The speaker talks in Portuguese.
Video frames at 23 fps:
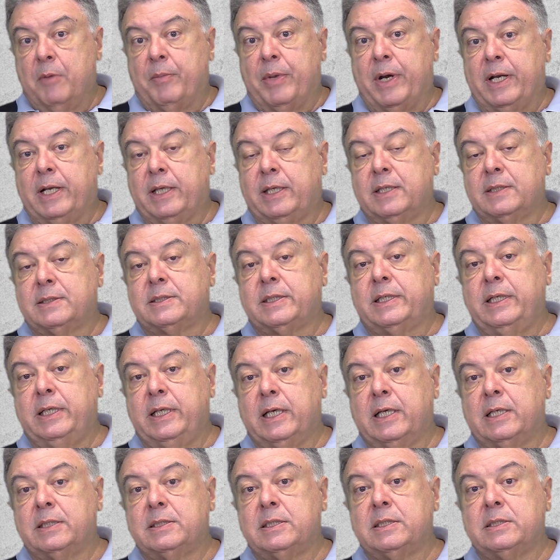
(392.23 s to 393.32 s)
para que as
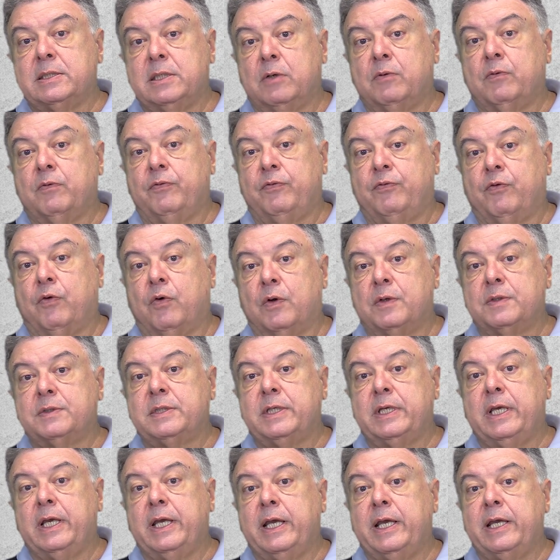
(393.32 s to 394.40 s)
crianças não
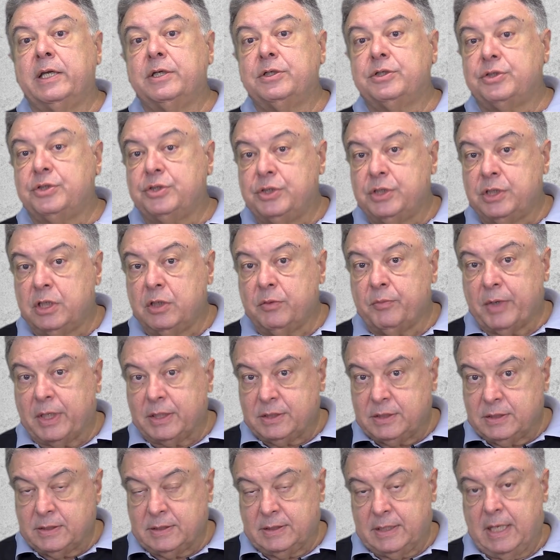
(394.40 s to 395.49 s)
fossem
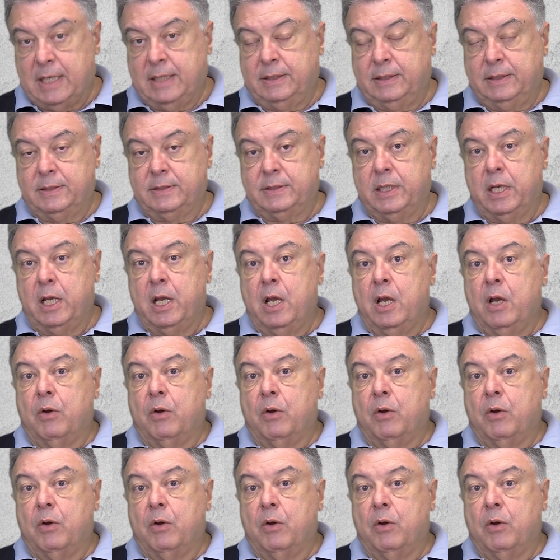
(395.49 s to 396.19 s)
estigmatizadas.